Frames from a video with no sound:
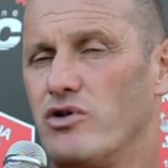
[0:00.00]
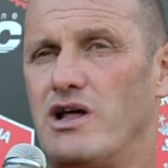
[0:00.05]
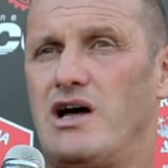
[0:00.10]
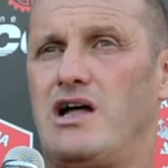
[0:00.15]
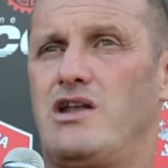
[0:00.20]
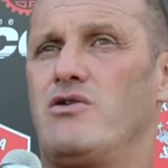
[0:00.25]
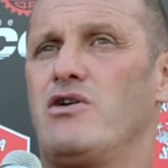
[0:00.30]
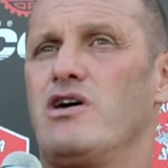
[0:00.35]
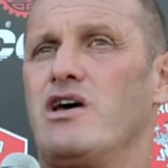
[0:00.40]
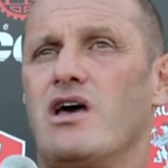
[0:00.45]

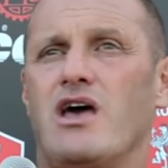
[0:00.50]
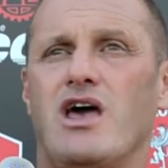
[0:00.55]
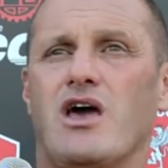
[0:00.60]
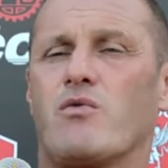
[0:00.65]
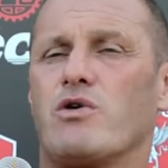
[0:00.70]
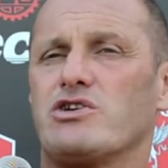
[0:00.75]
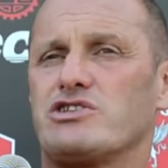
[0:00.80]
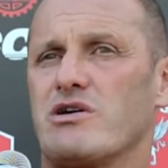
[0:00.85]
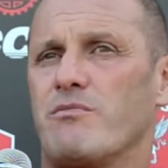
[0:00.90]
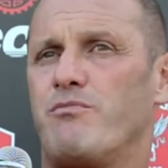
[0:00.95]
l'anno e
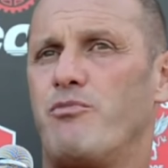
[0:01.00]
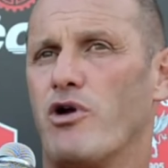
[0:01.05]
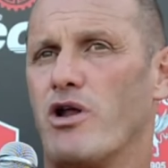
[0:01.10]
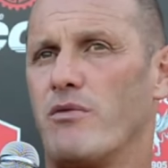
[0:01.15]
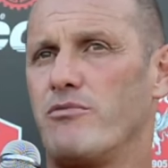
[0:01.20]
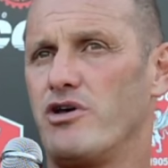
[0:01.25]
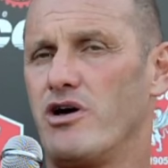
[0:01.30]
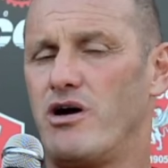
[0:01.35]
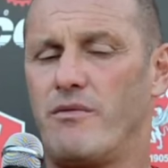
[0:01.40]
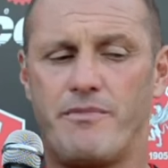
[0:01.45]
questa è un po' la
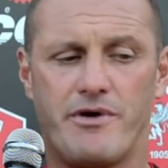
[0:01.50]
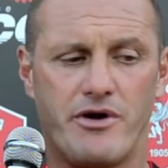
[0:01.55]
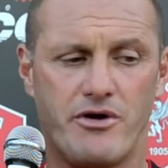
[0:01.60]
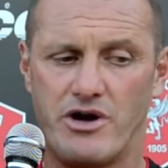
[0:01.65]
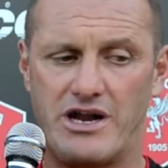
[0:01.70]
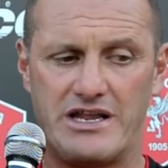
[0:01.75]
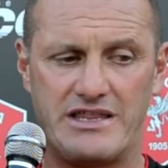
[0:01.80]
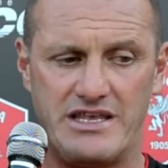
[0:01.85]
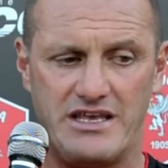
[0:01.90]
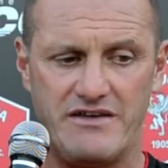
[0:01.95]
mia
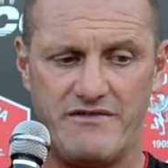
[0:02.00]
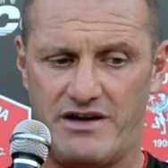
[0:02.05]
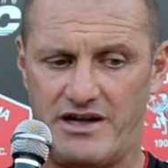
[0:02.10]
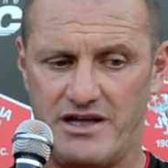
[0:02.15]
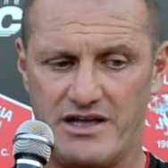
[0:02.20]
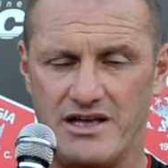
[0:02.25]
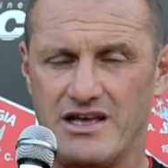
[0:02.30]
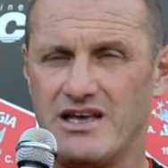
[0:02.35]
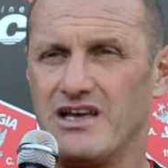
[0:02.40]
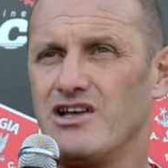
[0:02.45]
prerogativa.
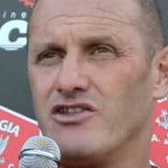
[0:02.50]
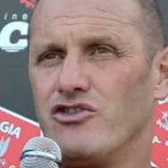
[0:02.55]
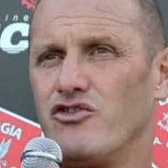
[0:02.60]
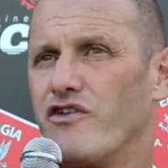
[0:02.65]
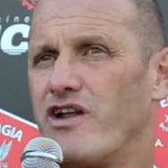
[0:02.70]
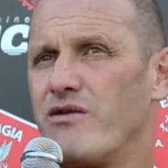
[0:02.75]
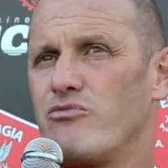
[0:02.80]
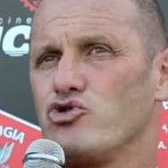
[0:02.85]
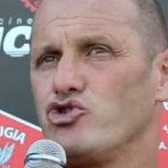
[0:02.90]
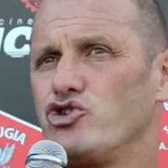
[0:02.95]

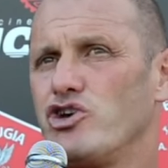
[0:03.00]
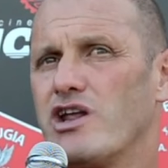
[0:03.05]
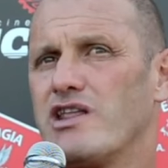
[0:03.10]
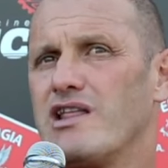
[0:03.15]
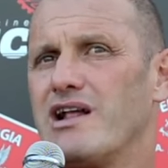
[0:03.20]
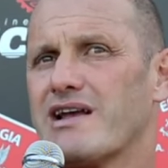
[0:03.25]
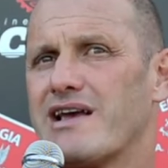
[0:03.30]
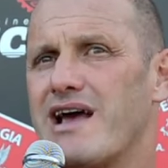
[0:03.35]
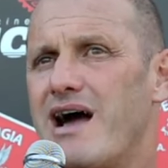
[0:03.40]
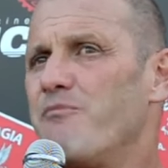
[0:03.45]
Dovremmo uscire
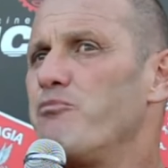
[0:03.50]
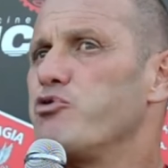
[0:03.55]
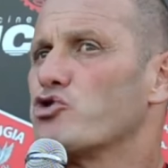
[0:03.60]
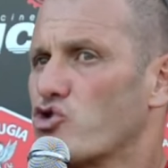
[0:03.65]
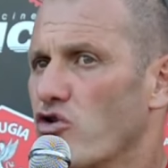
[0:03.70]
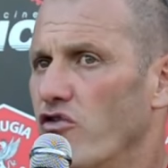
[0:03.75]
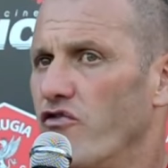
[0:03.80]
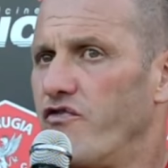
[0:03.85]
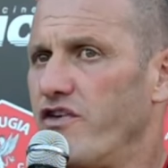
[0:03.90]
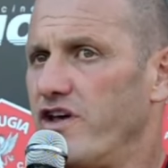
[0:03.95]
dal campo
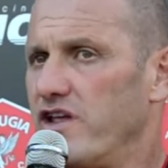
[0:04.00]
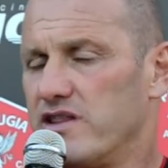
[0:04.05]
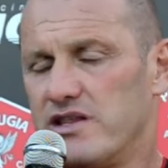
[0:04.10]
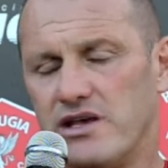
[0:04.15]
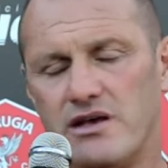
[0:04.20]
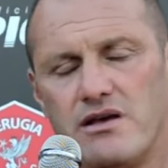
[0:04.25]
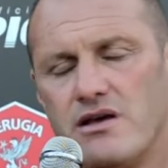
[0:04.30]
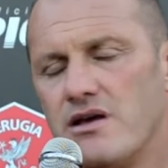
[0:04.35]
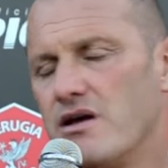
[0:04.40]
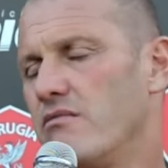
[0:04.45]

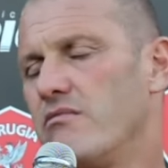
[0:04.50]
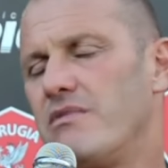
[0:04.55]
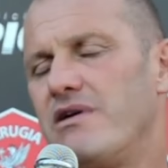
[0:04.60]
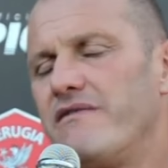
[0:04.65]
sconfitti ma